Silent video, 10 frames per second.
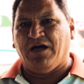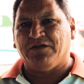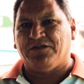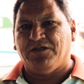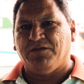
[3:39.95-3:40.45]

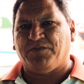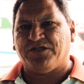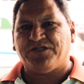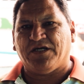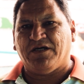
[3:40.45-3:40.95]
aqui
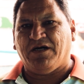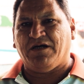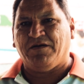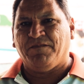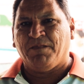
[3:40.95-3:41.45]
para
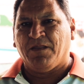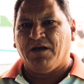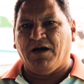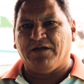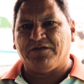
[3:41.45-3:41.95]
chegar
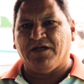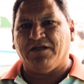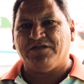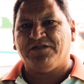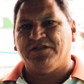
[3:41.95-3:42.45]

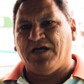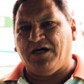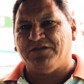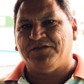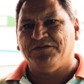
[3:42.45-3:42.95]
até na cidade.